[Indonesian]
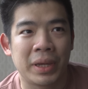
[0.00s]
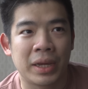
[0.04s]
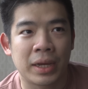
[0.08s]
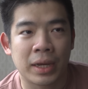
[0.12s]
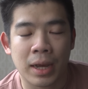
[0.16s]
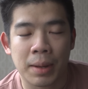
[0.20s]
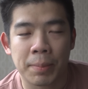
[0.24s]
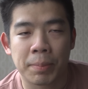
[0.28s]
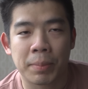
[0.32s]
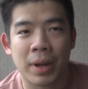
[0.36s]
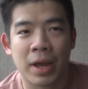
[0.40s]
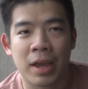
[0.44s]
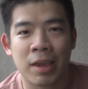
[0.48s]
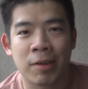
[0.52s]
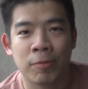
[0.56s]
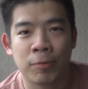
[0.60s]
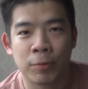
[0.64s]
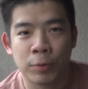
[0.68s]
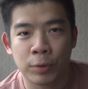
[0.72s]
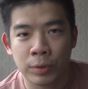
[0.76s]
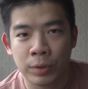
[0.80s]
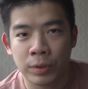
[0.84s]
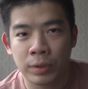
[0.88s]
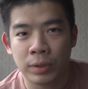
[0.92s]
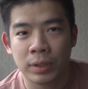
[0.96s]
pick up
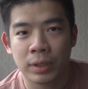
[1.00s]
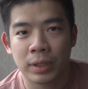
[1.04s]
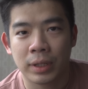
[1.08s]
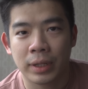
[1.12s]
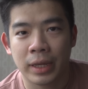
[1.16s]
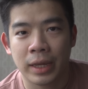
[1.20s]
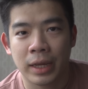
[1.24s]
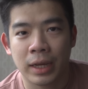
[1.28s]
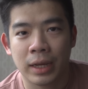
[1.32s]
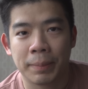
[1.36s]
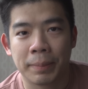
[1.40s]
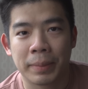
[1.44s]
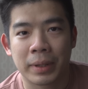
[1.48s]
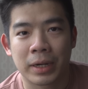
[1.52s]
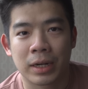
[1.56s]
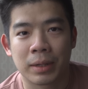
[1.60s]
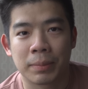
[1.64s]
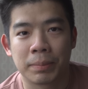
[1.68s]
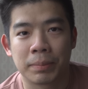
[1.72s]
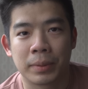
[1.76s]
iPhone ya para,